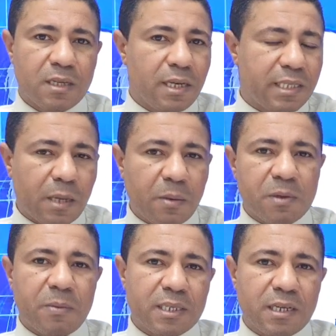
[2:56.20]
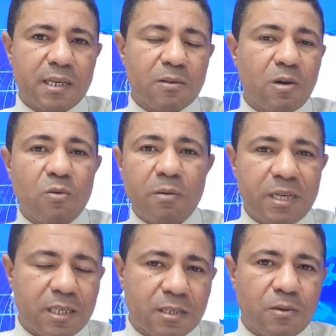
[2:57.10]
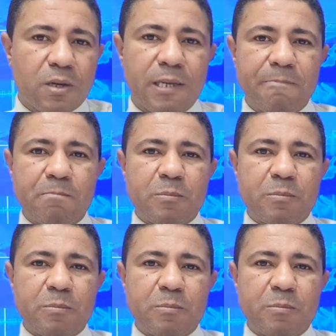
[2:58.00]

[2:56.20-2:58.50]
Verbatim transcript: لسبب بسيط وهو ماشي سوقي